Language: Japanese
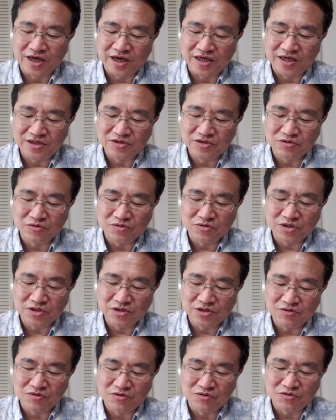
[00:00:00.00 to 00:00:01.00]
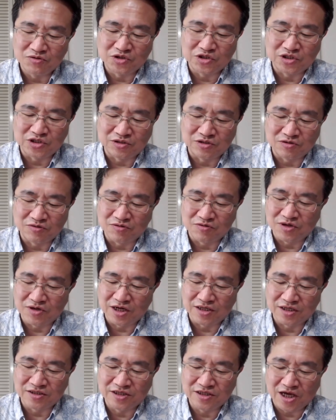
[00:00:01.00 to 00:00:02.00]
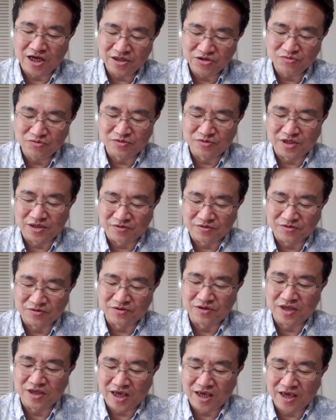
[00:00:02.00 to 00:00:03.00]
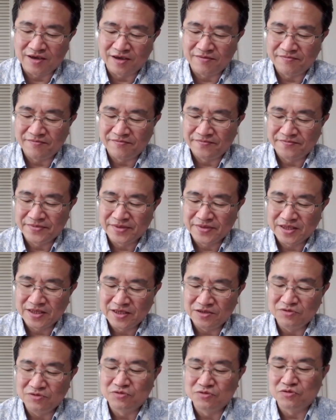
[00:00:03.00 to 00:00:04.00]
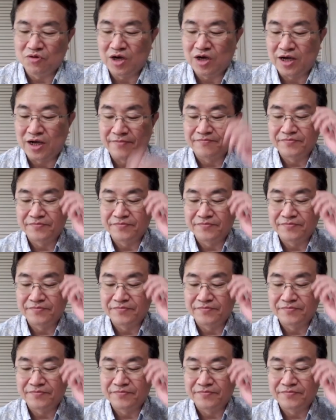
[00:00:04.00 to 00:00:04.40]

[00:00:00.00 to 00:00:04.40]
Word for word: 非常勤講師とか大丈夫なの、っていうのは、